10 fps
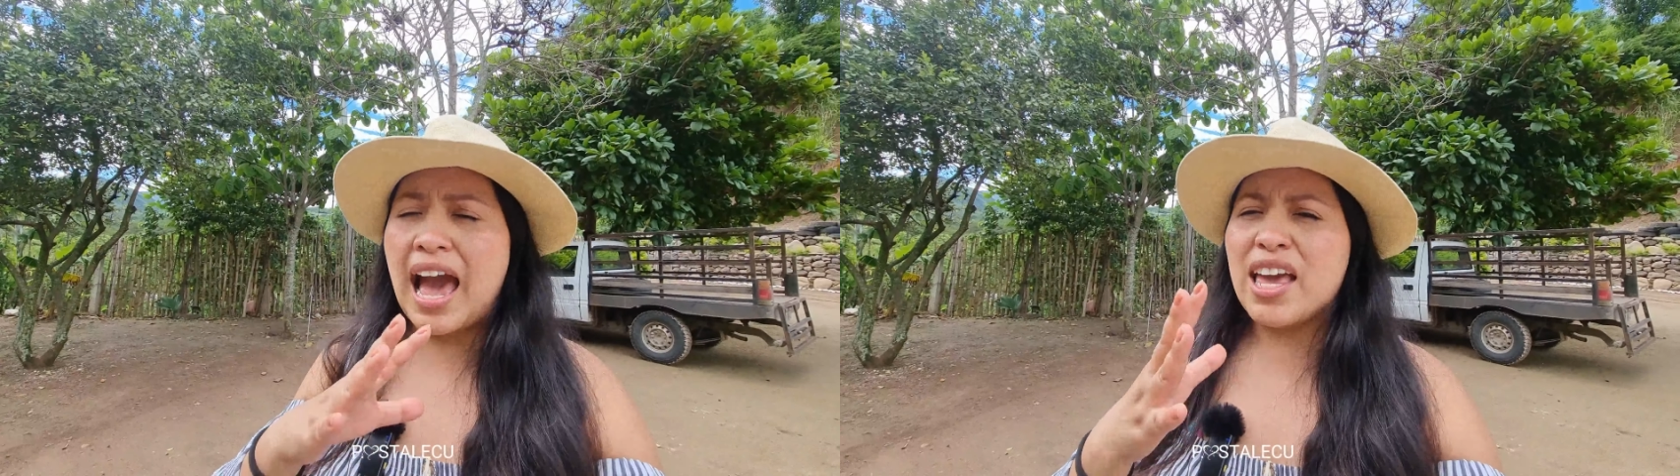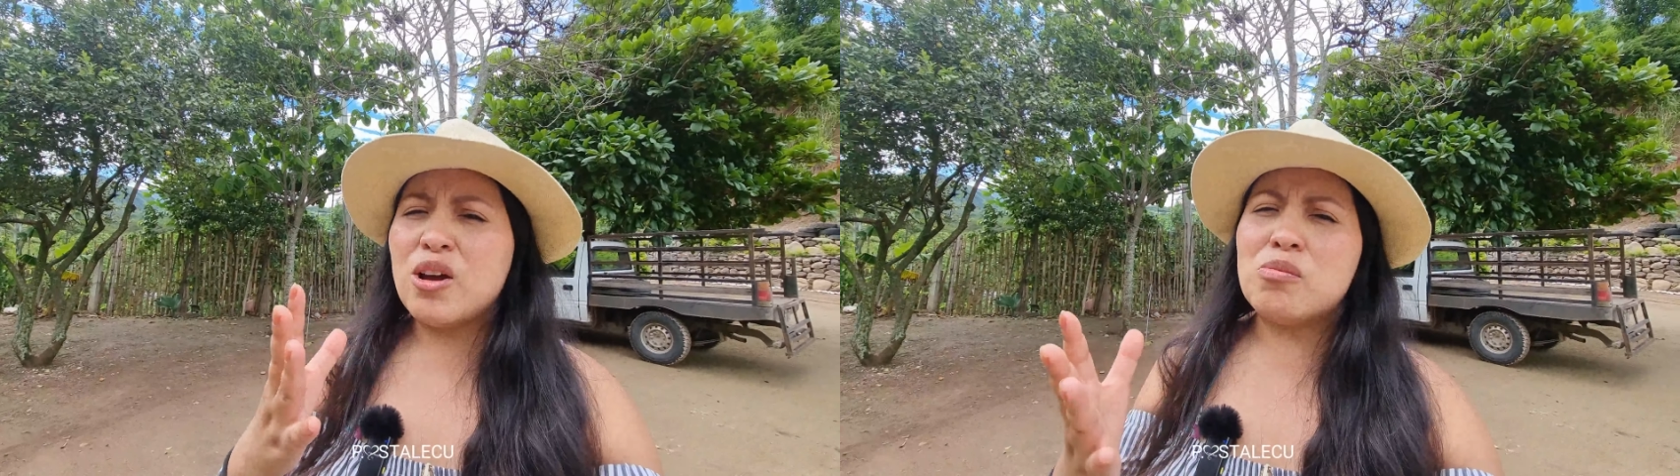
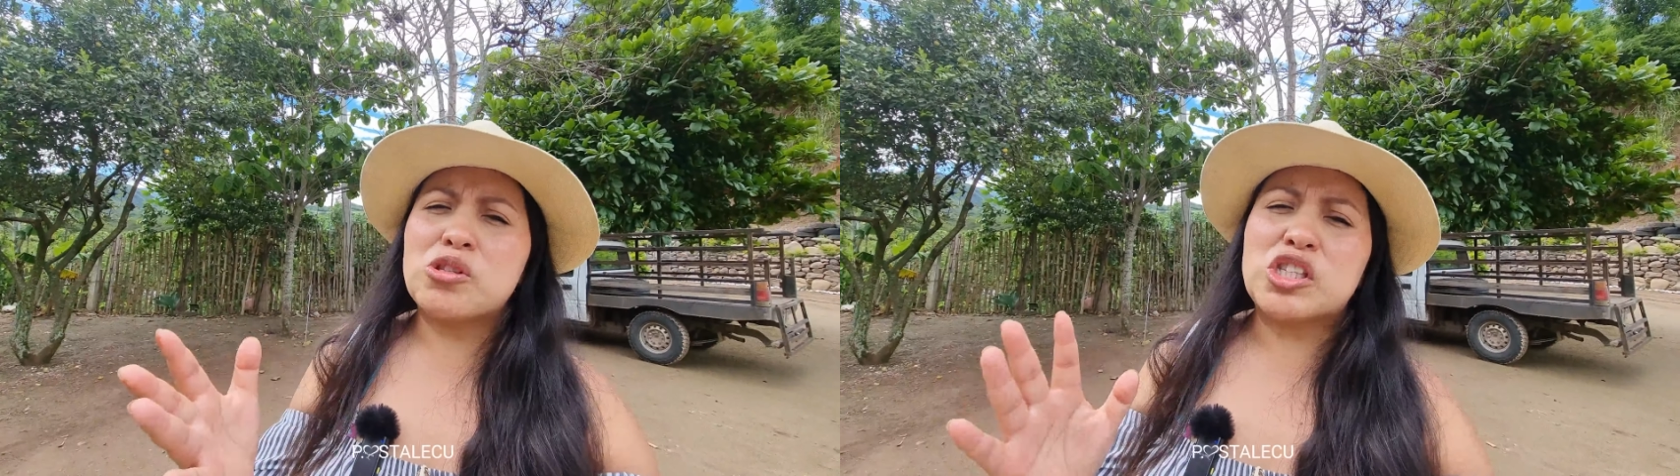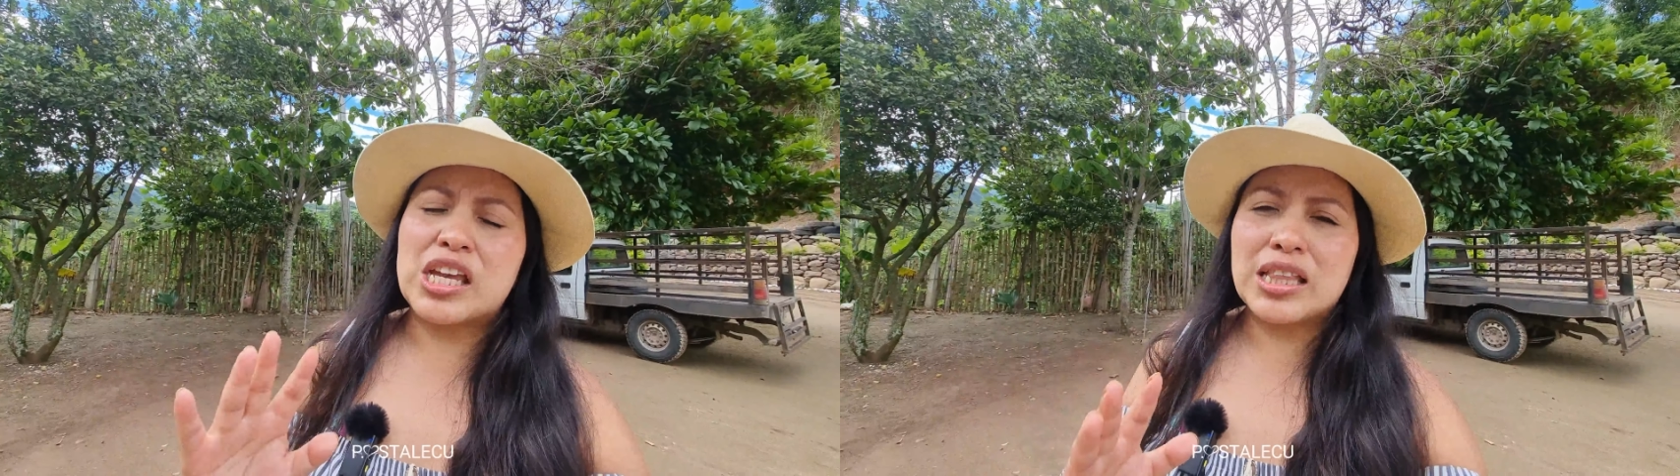Hay
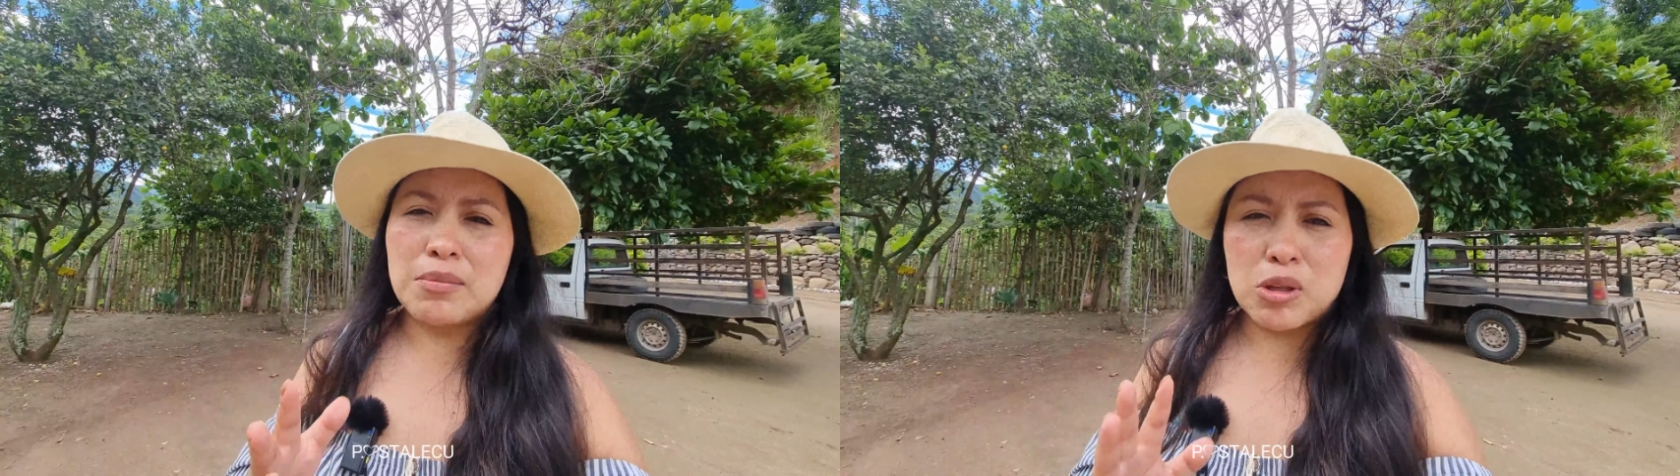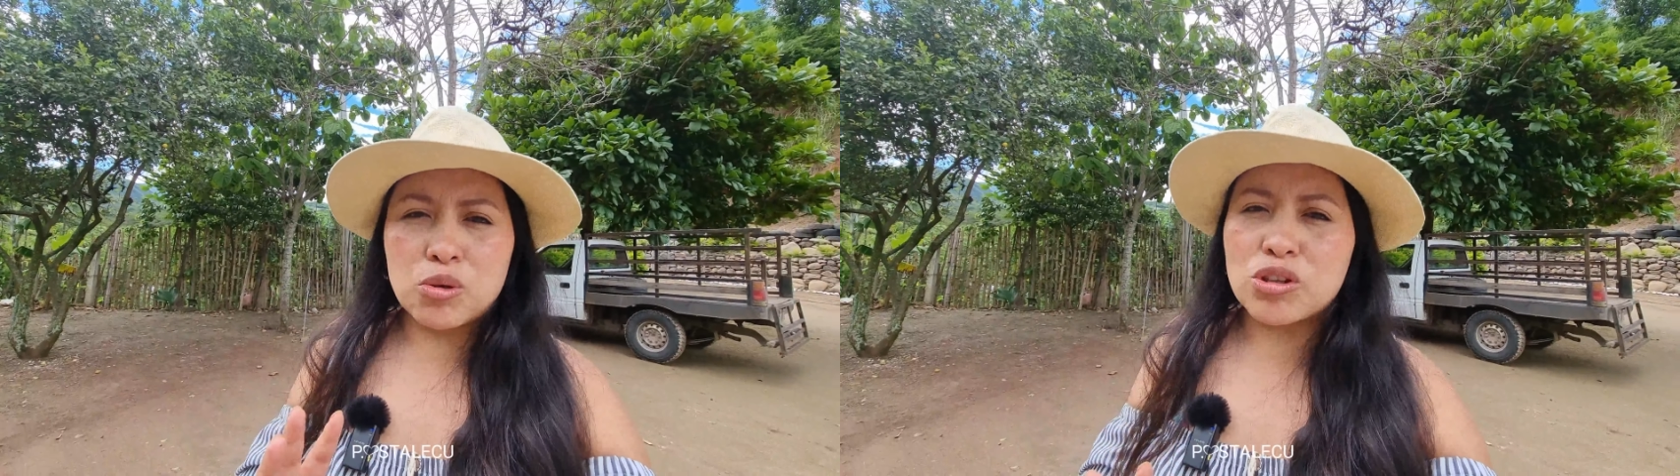como
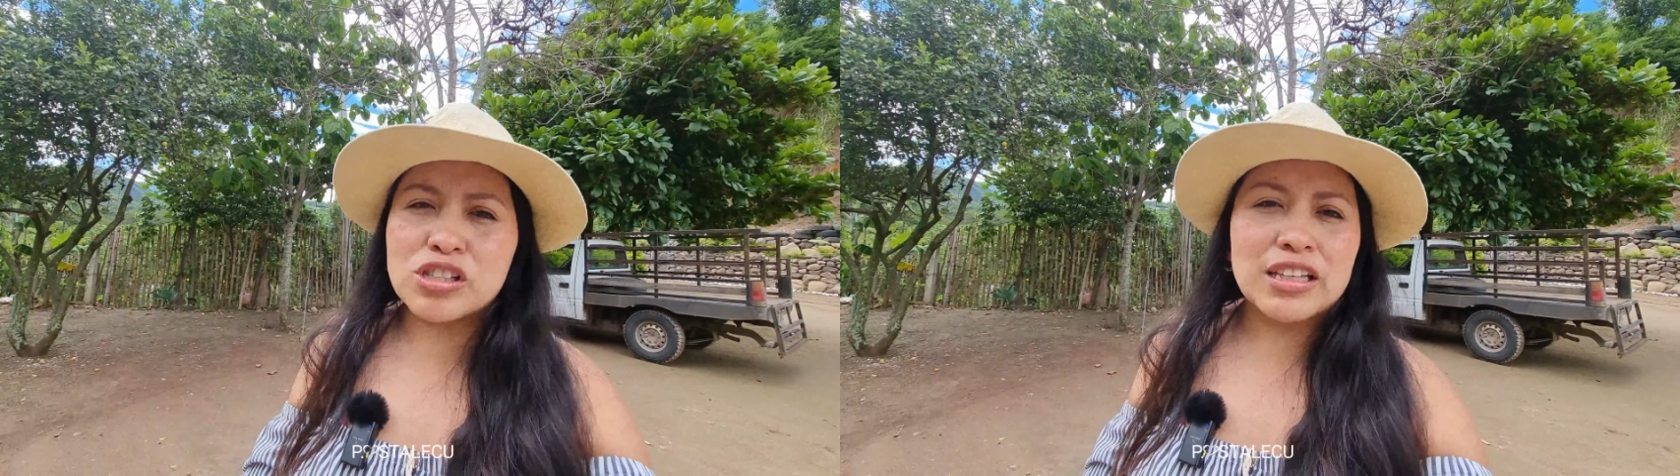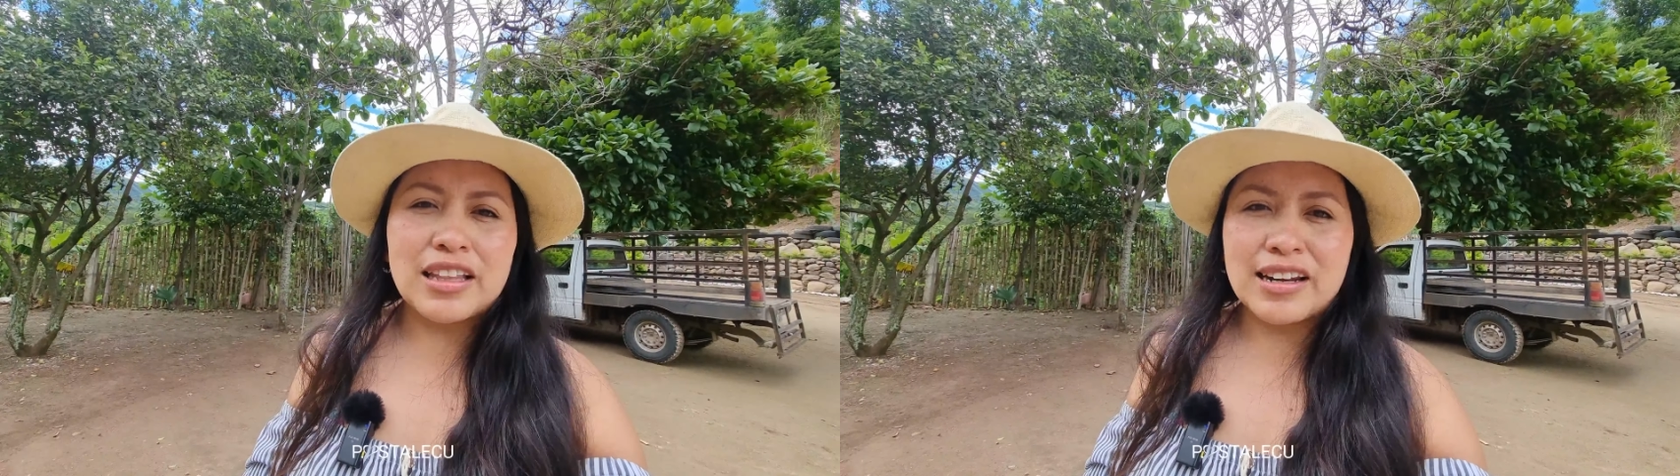7 minutos de